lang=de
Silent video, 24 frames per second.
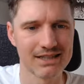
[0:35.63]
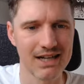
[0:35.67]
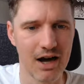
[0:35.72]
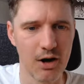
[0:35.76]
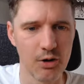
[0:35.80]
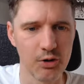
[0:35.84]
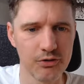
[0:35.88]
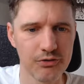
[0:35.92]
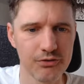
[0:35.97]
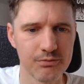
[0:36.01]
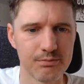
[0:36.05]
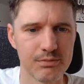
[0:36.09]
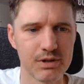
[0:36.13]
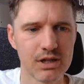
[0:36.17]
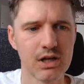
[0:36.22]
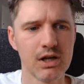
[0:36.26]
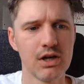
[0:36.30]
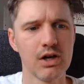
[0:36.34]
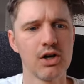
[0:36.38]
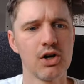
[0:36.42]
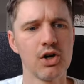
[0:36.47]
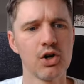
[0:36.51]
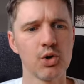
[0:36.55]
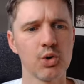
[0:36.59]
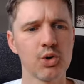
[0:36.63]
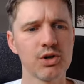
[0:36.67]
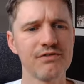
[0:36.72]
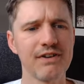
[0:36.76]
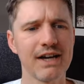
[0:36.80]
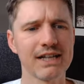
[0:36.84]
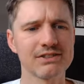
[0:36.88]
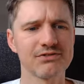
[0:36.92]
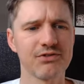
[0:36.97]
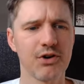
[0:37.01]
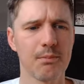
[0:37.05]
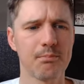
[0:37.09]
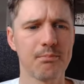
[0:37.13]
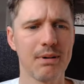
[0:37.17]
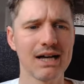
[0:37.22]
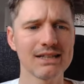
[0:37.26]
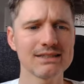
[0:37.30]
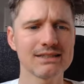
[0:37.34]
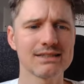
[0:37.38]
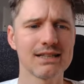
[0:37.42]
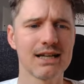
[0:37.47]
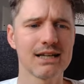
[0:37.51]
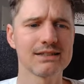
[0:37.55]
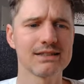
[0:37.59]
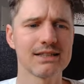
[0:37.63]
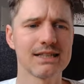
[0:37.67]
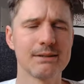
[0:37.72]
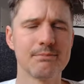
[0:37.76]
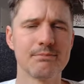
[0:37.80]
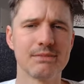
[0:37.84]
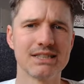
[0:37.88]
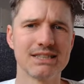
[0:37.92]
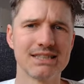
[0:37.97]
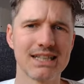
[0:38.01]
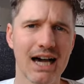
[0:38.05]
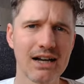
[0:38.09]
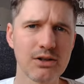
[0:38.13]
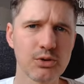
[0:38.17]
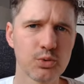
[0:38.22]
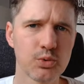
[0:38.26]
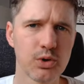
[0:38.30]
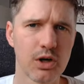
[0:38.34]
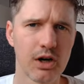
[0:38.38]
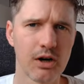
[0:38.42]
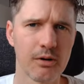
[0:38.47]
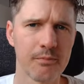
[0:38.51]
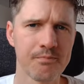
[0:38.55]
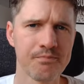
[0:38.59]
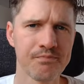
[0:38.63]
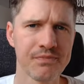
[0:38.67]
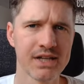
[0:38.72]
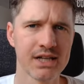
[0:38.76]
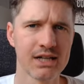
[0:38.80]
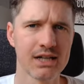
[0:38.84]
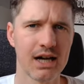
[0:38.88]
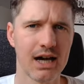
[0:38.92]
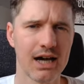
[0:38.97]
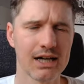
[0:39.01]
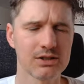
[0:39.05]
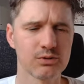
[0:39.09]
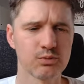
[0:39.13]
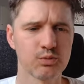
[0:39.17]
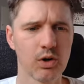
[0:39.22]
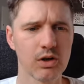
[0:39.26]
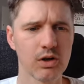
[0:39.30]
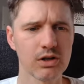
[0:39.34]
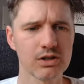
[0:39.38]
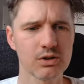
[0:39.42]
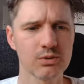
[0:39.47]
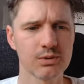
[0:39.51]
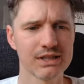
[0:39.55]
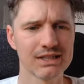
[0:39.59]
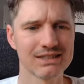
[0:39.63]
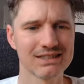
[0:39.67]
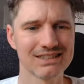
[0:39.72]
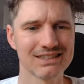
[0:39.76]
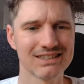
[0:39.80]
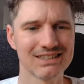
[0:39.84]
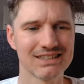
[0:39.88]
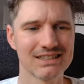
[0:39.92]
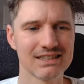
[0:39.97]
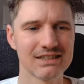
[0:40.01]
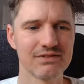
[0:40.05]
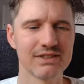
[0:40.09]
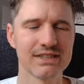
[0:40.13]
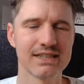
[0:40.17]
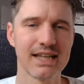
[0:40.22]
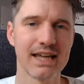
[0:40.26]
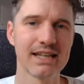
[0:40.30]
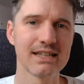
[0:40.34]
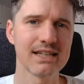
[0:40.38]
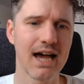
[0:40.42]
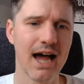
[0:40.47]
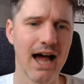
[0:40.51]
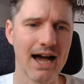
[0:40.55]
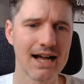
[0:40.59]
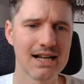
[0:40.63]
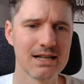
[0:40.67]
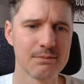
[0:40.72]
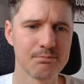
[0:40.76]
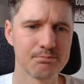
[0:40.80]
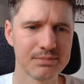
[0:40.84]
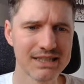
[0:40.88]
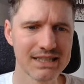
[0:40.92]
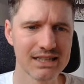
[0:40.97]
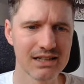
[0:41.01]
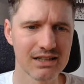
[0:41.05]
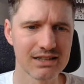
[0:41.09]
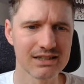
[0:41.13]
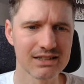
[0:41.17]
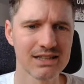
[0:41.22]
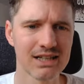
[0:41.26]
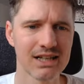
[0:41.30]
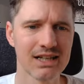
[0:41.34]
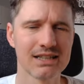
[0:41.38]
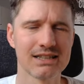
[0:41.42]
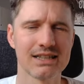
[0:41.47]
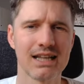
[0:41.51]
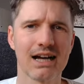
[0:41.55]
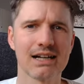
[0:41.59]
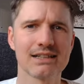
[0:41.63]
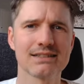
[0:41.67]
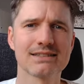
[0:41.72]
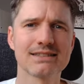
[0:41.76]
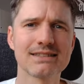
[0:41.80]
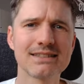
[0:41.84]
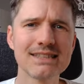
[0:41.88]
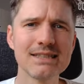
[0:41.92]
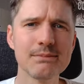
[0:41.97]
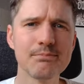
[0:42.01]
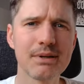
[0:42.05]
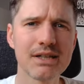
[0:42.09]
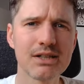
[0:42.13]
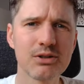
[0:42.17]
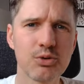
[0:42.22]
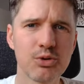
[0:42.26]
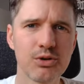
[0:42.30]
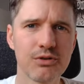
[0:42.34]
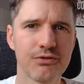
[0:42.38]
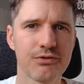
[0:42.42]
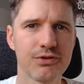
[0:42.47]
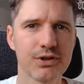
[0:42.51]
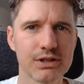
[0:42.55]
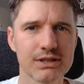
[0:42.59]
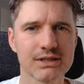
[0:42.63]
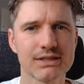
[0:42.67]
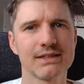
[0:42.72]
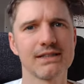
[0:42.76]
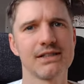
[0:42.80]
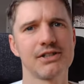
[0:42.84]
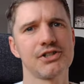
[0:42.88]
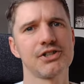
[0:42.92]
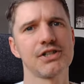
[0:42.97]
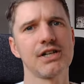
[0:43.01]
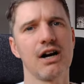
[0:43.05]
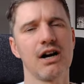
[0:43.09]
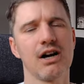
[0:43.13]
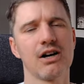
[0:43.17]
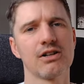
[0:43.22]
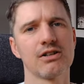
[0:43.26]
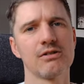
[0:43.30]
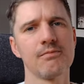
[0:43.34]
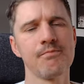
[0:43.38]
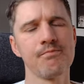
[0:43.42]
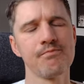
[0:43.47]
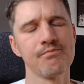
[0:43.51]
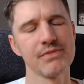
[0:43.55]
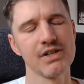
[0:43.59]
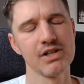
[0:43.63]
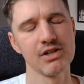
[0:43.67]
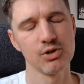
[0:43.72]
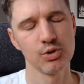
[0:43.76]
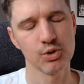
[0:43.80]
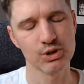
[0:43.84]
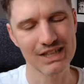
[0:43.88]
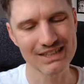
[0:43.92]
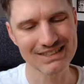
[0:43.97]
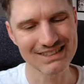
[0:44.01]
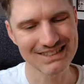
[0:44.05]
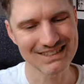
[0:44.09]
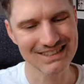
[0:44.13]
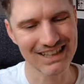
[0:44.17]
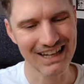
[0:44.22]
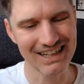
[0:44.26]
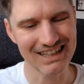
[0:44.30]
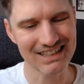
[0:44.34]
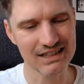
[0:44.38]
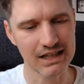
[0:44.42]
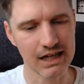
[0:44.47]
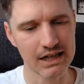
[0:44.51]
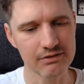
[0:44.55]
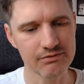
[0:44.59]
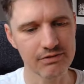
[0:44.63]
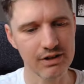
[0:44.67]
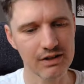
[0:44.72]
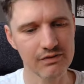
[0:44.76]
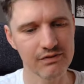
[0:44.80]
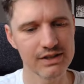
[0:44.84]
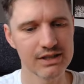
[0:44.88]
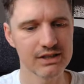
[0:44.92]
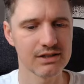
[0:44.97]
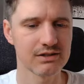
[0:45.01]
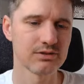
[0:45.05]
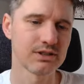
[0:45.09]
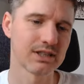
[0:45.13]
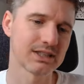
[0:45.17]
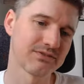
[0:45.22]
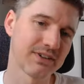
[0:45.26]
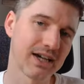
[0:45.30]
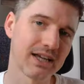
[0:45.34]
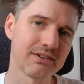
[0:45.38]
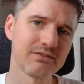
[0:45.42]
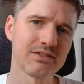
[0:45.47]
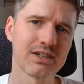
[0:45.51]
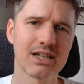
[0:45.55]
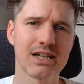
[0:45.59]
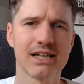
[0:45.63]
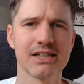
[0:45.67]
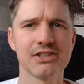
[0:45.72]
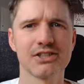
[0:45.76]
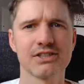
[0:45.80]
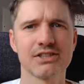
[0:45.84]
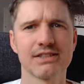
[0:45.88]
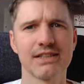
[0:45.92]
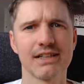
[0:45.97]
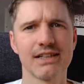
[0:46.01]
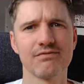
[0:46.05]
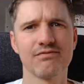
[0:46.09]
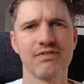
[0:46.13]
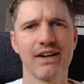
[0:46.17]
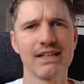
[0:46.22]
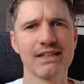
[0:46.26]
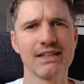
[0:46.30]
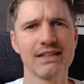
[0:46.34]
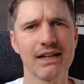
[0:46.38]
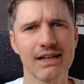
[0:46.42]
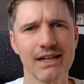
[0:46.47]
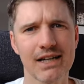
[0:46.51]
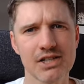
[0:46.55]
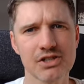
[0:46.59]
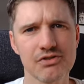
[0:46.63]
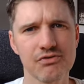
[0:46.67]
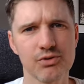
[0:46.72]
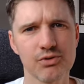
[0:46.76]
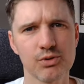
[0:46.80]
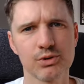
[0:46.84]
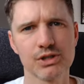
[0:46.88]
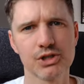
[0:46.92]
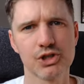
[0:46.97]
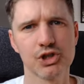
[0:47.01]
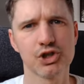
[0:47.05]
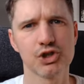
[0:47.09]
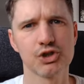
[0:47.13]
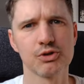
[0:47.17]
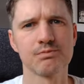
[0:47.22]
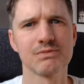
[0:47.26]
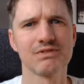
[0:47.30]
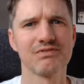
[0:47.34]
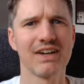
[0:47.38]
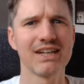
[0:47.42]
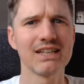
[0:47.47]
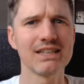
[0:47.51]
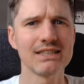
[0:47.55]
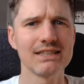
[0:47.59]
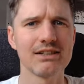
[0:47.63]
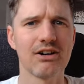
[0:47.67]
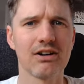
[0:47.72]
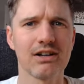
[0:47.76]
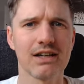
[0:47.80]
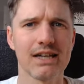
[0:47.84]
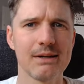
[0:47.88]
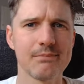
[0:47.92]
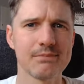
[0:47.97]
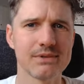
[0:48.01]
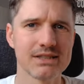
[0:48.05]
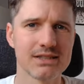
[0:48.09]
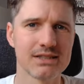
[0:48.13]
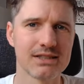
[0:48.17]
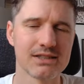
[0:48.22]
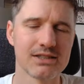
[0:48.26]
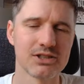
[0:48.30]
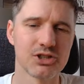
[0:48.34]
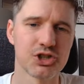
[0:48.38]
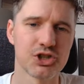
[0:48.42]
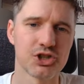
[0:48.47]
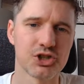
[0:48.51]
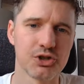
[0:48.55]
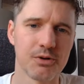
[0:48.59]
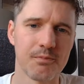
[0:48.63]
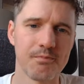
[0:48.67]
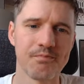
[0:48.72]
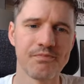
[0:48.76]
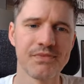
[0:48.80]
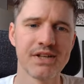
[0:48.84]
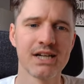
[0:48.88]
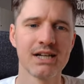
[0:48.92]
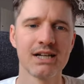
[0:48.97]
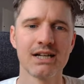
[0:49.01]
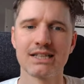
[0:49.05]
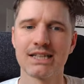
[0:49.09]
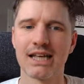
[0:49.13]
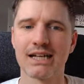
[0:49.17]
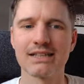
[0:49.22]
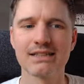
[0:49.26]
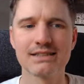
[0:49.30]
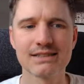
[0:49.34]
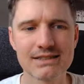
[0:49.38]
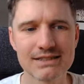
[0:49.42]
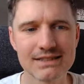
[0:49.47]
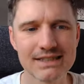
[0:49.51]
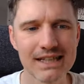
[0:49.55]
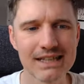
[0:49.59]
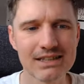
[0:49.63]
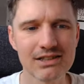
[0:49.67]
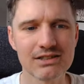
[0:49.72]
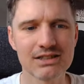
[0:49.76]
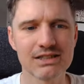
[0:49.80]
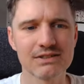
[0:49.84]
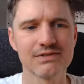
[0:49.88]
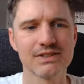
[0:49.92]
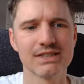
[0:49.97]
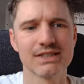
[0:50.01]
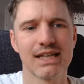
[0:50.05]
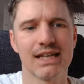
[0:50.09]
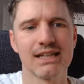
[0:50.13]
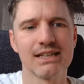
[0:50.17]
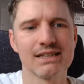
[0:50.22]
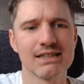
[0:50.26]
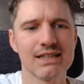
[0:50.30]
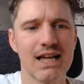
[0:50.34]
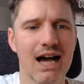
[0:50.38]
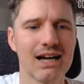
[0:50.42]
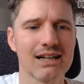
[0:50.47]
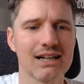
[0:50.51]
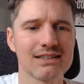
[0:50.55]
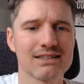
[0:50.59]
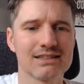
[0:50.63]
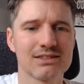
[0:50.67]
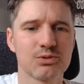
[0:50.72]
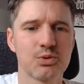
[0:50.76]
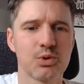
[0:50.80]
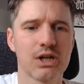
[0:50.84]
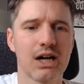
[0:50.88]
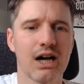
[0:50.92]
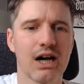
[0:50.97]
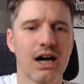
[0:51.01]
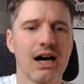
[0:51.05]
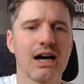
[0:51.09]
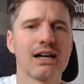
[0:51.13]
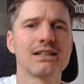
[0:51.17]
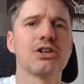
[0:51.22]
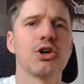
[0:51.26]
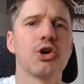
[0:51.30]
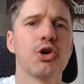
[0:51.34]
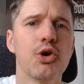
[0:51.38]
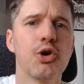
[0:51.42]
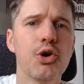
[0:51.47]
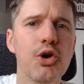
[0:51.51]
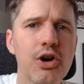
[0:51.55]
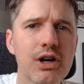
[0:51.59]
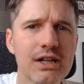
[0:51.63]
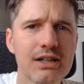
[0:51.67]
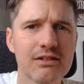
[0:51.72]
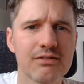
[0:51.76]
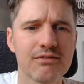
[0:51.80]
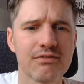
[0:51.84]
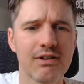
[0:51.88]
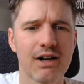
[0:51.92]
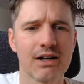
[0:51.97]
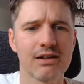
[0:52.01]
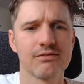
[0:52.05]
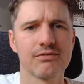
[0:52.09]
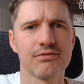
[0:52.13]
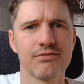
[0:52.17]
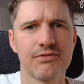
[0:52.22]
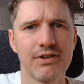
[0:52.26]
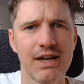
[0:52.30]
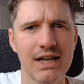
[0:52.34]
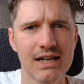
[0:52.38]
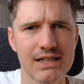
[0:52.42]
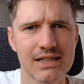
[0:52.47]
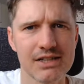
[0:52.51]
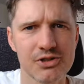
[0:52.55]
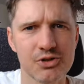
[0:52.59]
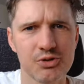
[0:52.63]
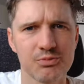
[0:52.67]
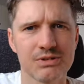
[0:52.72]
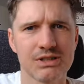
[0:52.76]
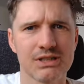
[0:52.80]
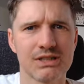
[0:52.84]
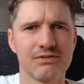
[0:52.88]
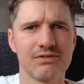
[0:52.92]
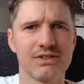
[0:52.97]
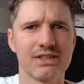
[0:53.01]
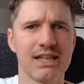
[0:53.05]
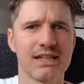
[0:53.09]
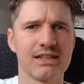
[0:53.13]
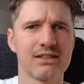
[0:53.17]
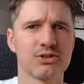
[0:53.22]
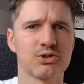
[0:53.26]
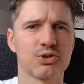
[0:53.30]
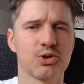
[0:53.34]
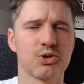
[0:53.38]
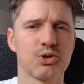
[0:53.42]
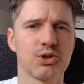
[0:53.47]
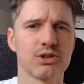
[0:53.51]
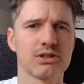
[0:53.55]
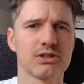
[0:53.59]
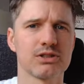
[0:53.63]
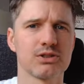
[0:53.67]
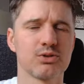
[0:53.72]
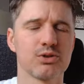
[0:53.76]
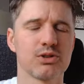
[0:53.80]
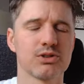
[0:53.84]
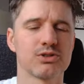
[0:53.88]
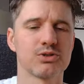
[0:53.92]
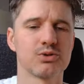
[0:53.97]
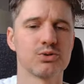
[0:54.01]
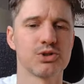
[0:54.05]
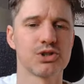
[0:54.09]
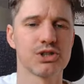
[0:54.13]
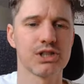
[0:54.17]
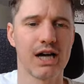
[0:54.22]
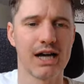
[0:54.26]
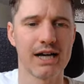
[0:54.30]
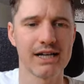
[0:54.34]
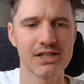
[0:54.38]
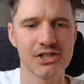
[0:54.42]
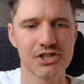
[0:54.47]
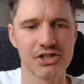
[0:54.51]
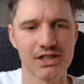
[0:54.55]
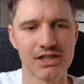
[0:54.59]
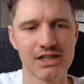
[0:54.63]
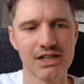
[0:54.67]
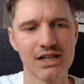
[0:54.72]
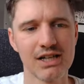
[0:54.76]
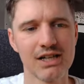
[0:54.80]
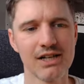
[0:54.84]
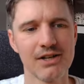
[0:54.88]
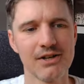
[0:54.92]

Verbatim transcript: kaufen. Und wer es verpasst hat, im Januar hat Walgreens die Dividende halbiert nach 47 Jahren. Und das zeigt einfach wieder, und das werden wir gleich sehen, wenn der Cashflow nicht stimmt, wenn die Ergebnisse nicht stimmen, dann ist jeder Dividendenaristokrat irgendwann fällig, um die Dividende zu kürzen oder zu streichen.